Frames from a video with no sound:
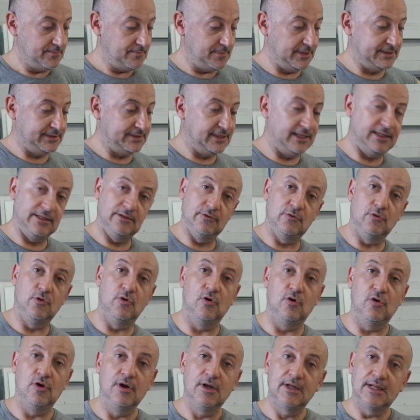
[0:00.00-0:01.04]

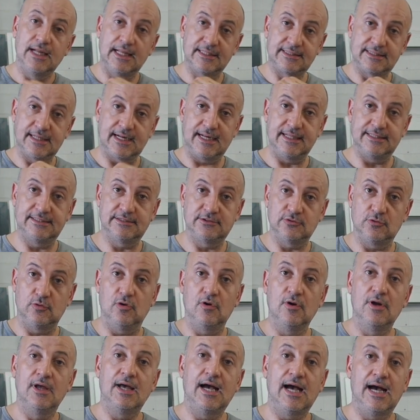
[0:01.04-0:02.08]
Mettendo
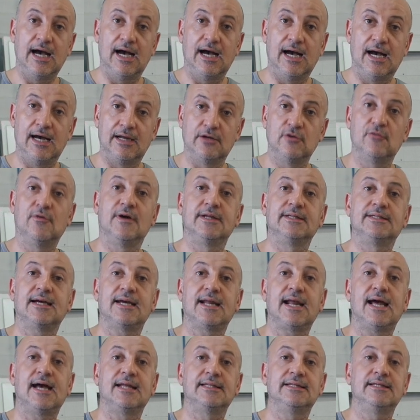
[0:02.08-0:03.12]
l'attrezzo a 90
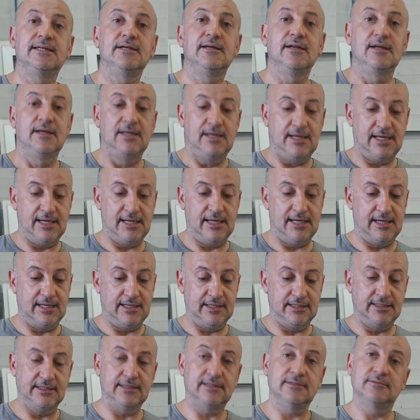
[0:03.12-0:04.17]
gradi
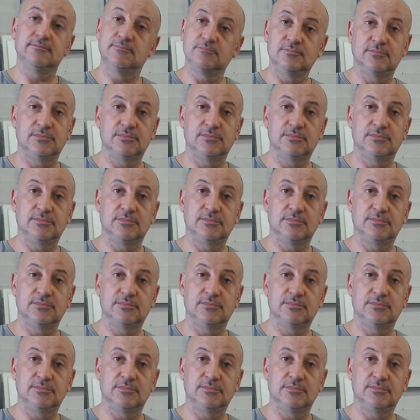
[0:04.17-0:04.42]
eh,